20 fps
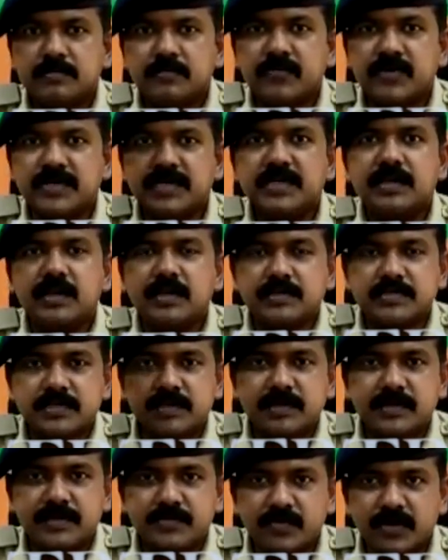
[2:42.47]

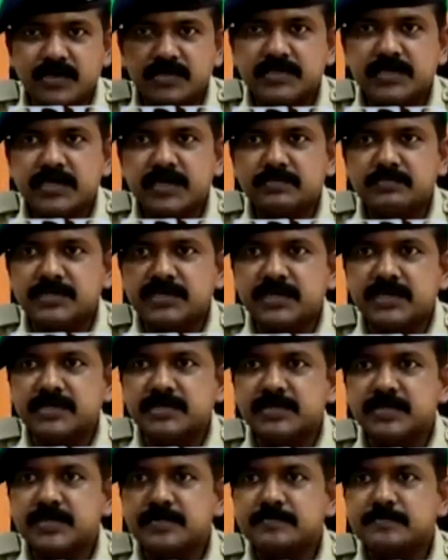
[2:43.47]
వెర్టికల్స్గా డివైడ్ చేయడం
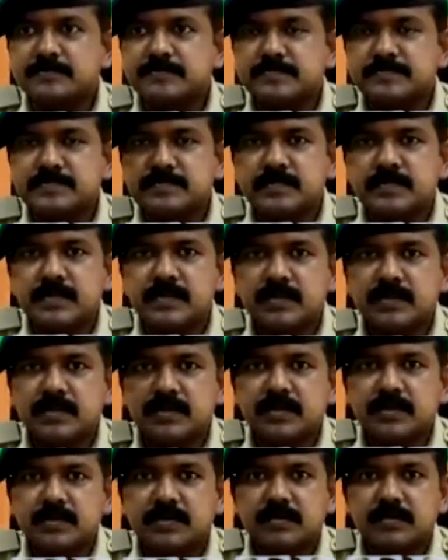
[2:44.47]
జరిగింది
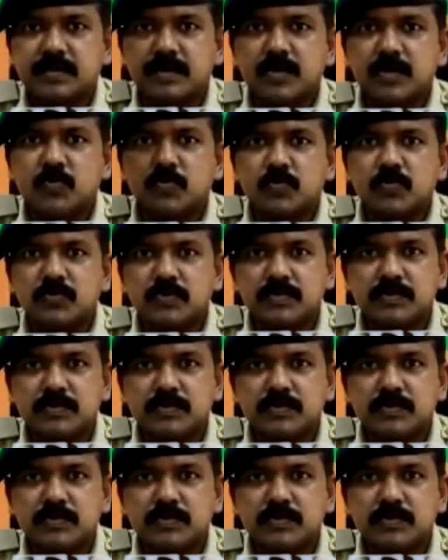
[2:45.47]
దానిలో